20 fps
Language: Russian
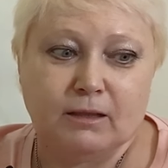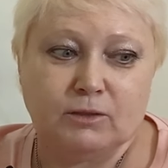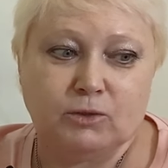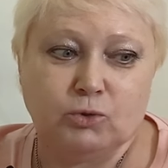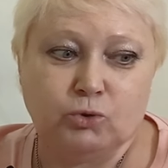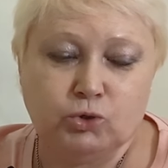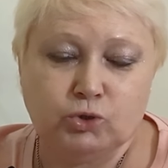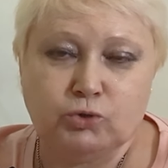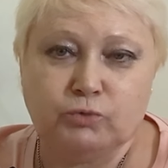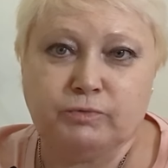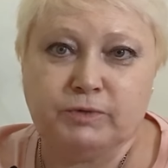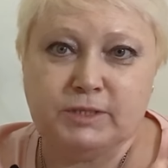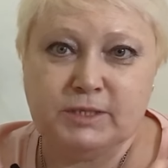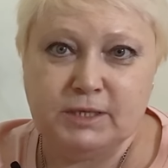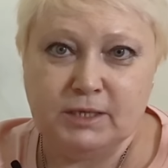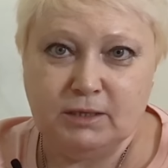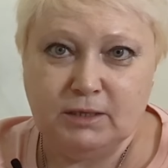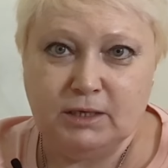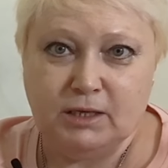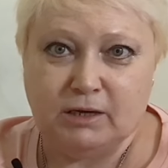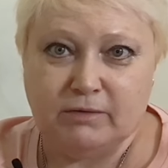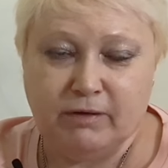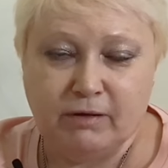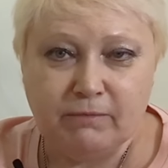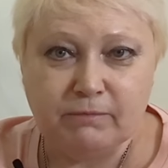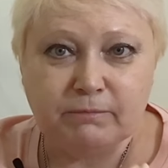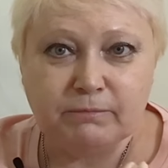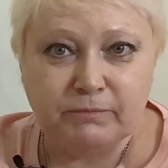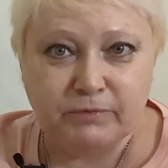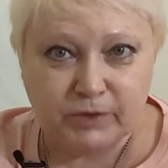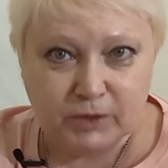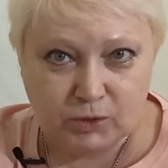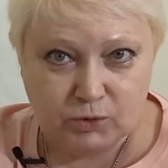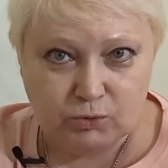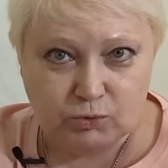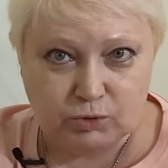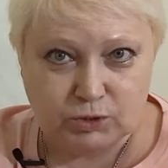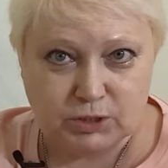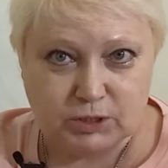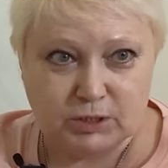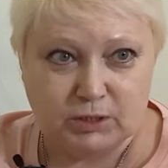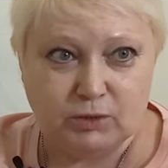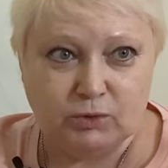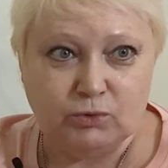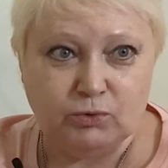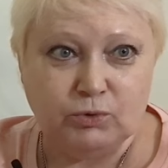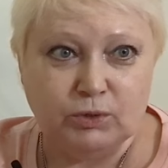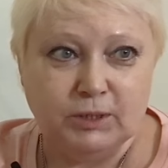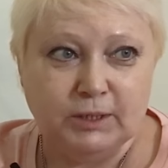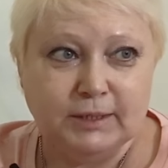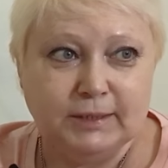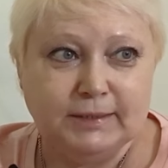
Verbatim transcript: то, что вы делали, к вам вернется, но